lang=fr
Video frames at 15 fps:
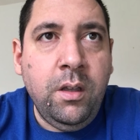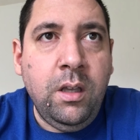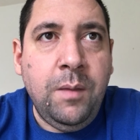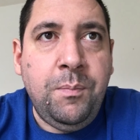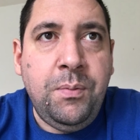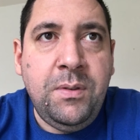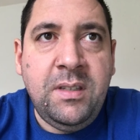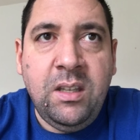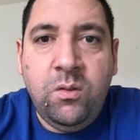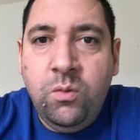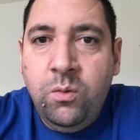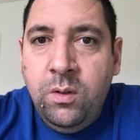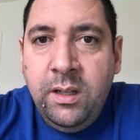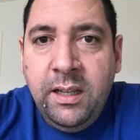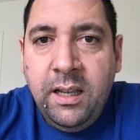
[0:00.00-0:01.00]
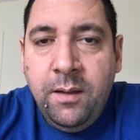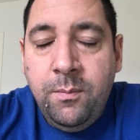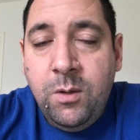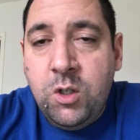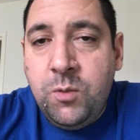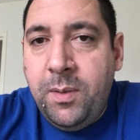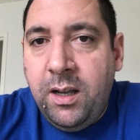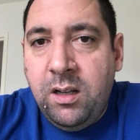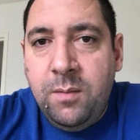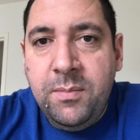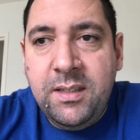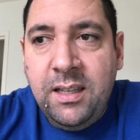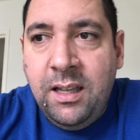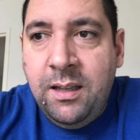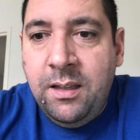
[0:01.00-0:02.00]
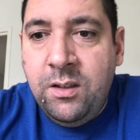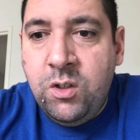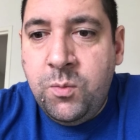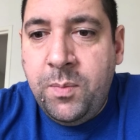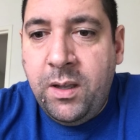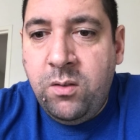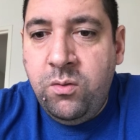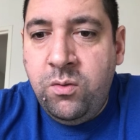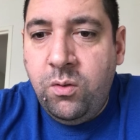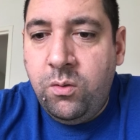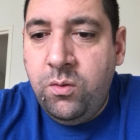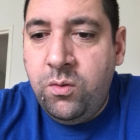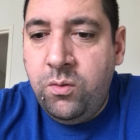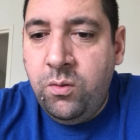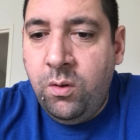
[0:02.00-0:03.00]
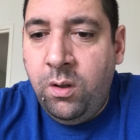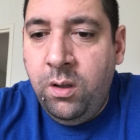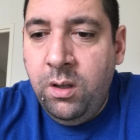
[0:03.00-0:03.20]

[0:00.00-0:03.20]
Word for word: Et puis c'est tout, les gars. Moi, je pars comme ça, je pars du sur du sur.